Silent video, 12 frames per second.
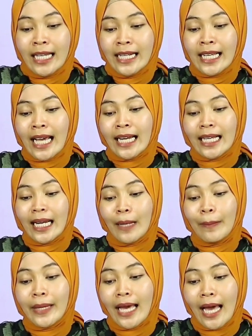dengan
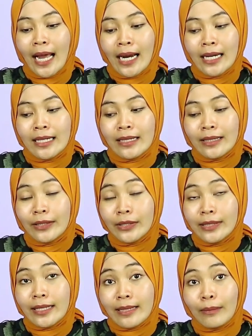kelebihan
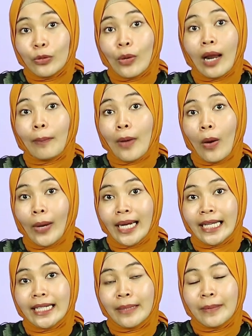sistem dual
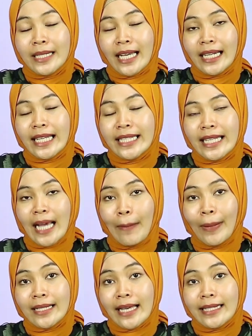power ini bisa diisi
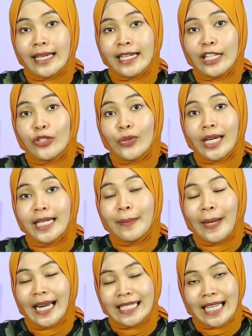kapan saja dan juga di
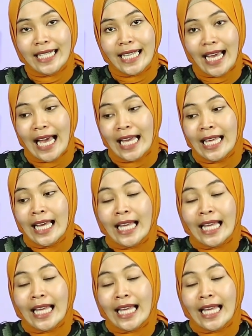mana saja.